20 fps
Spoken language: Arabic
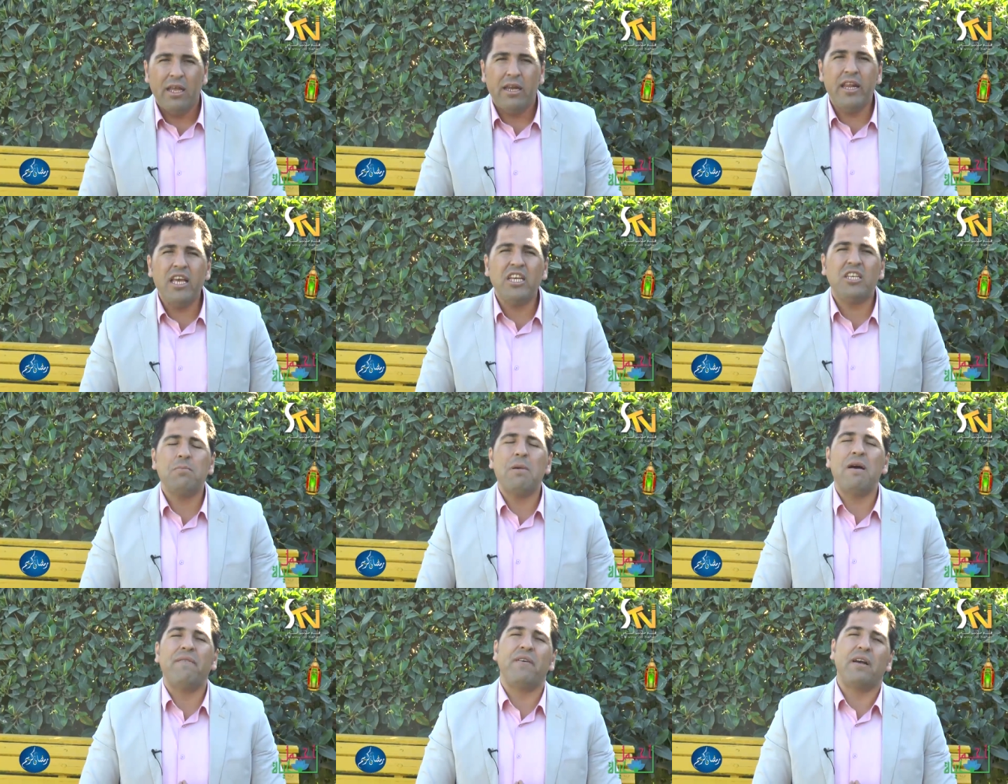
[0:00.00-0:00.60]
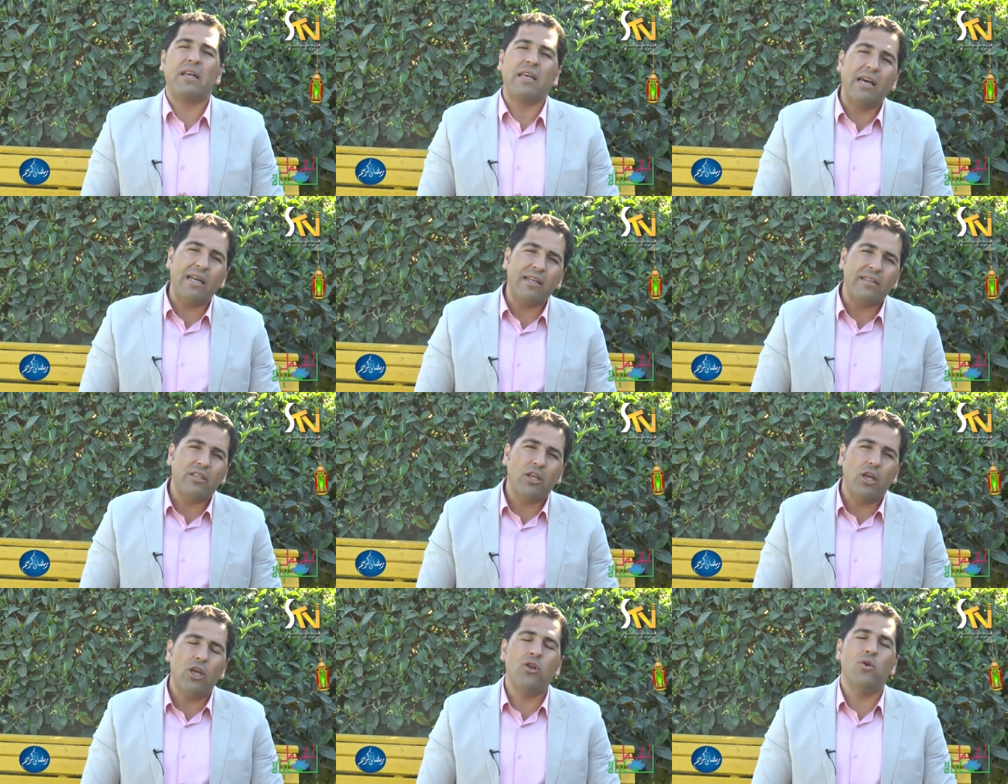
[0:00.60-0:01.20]
ليش ما فكرت
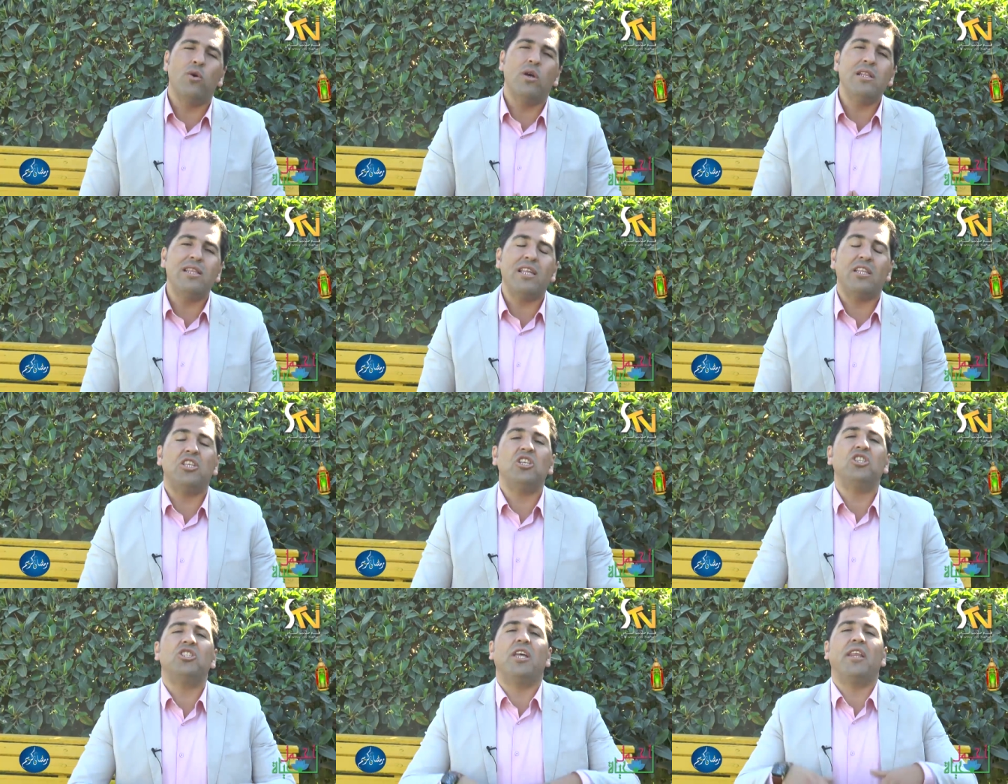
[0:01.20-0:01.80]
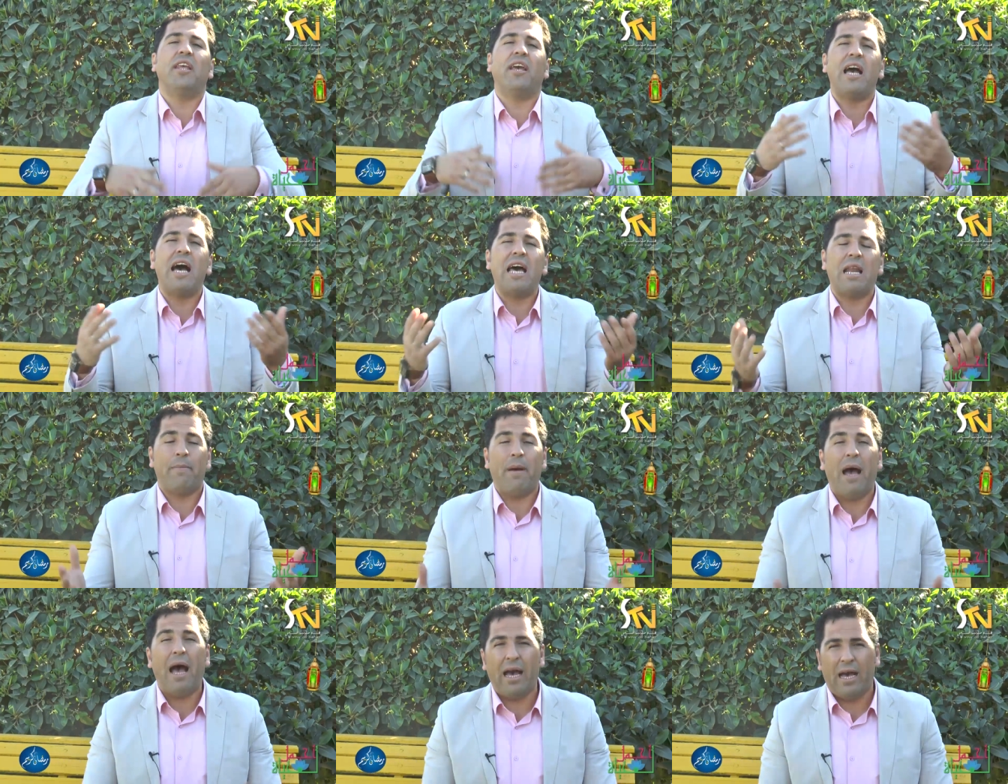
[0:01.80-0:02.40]
انه انت تشتري
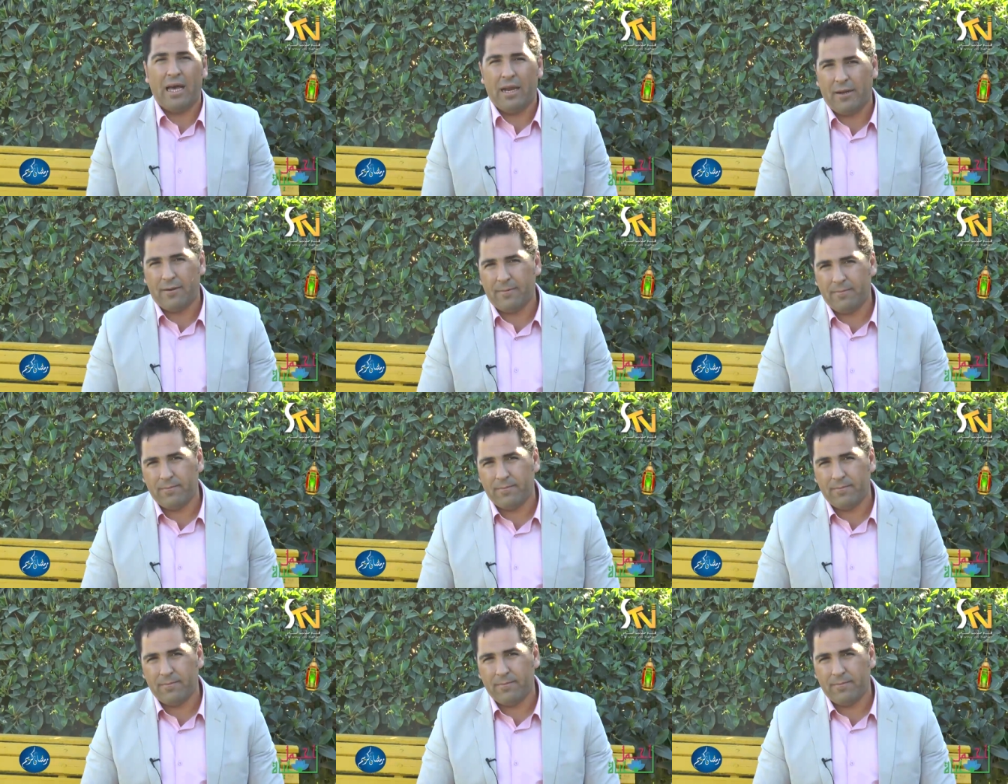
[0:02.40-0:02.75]
قارب اخر